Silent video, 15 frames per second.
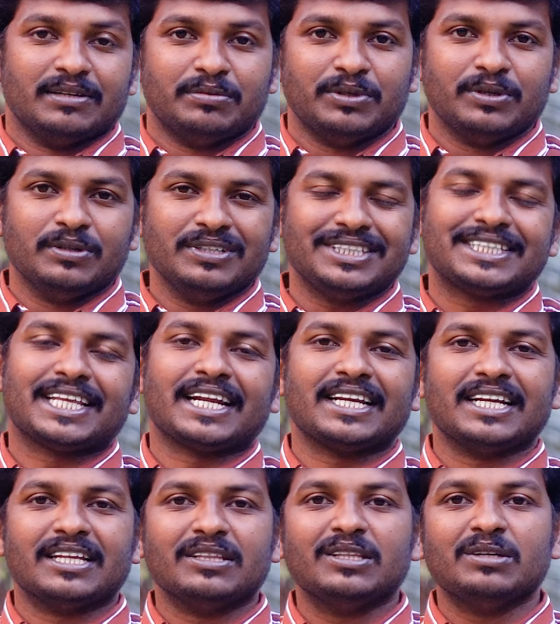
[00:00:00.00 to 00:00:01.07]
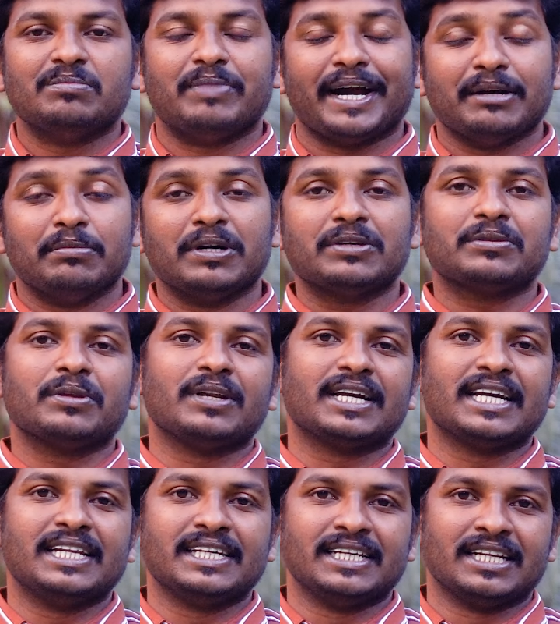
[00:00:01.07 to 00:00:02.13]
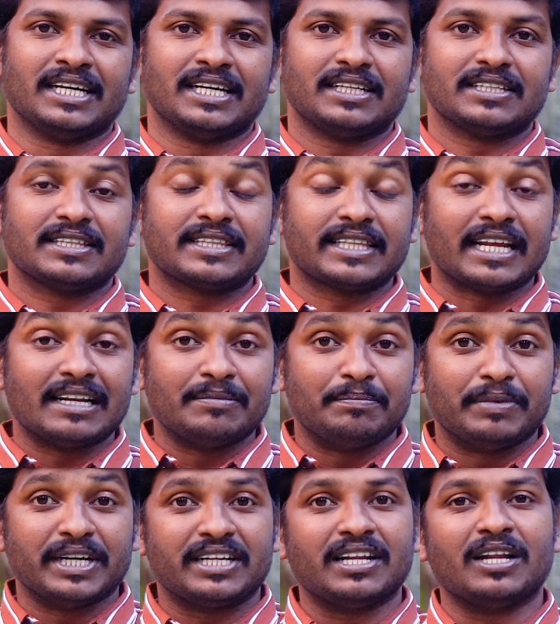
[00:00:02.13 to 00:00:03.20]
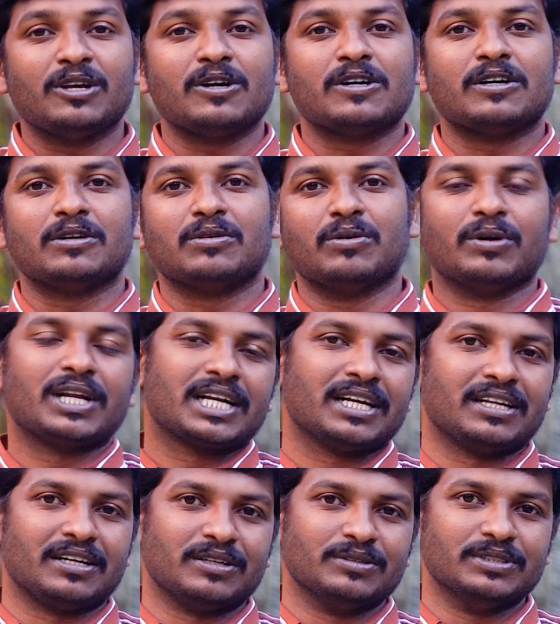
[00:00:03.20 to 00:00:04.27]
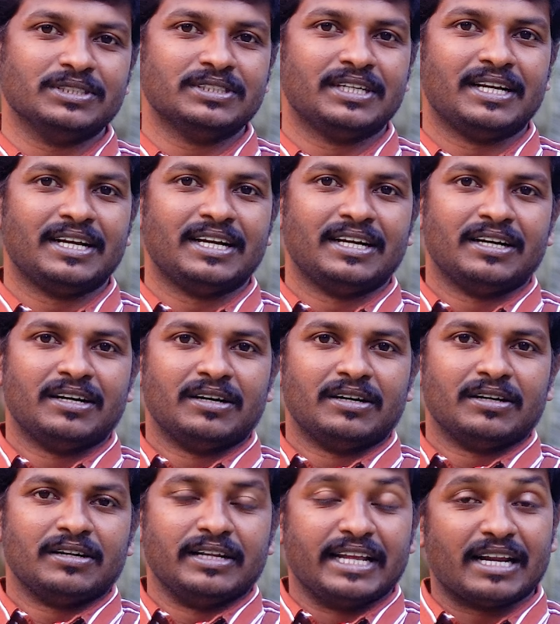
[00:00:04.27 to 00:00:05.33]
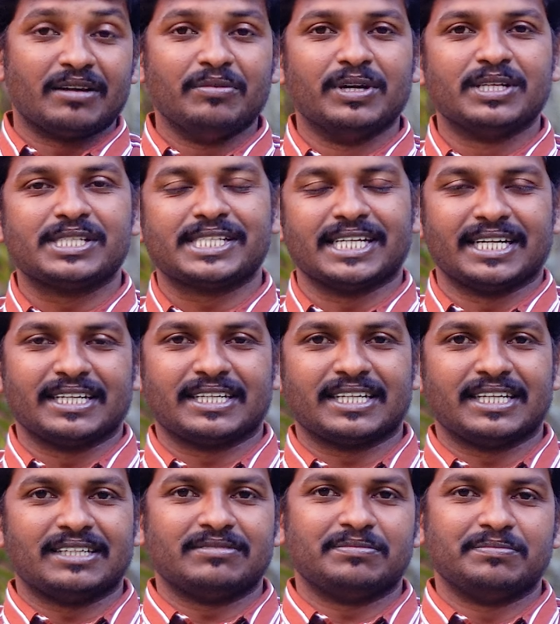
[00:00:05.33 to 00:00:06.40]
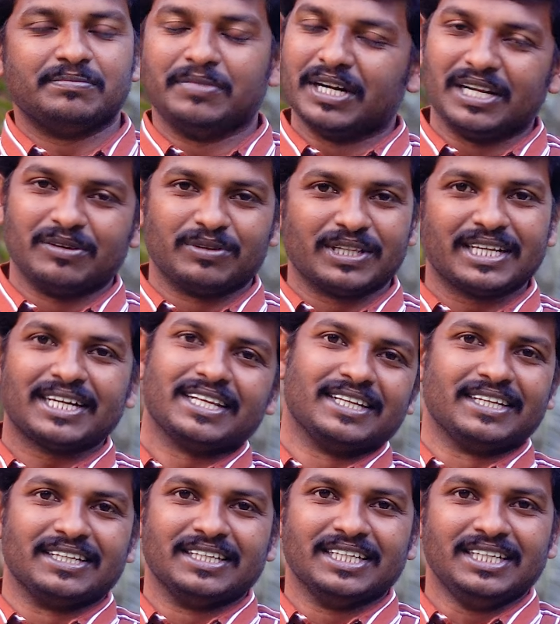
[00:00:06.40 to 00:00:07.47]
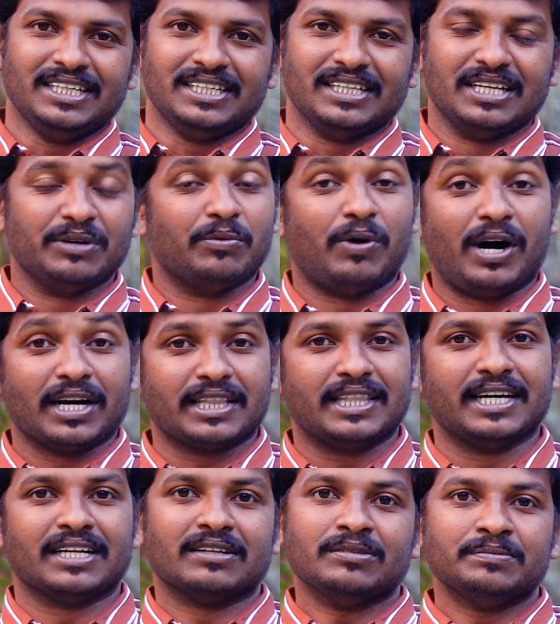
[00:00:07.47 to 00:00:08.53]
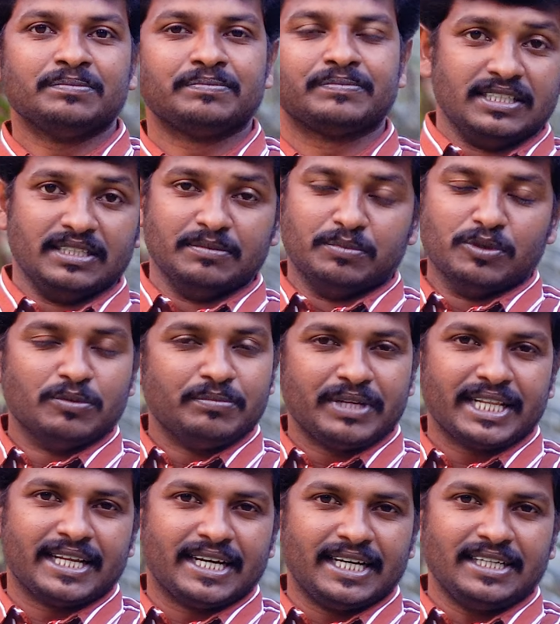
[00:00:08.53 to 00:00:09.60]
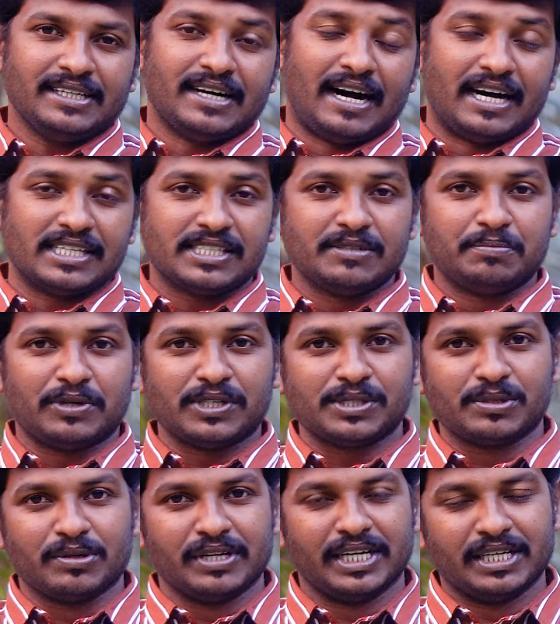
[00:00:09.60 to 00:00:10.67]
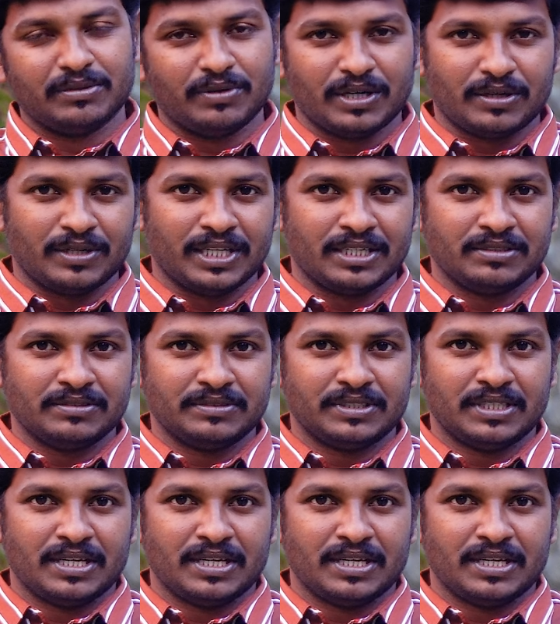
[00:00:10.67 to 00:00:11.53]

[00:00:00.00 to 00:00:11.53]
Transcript: దేవుడు తన ఎందు భయభక్తులు కలిగిన తన బిడ్డల యొక్క కోరికలను నెరవేరుస్తాడట భలే ఉంది కదండి ఈ వాగ్దానం ఈ భూమి మీద ఆస్తిపాస్తులు వారు ఉన్నారు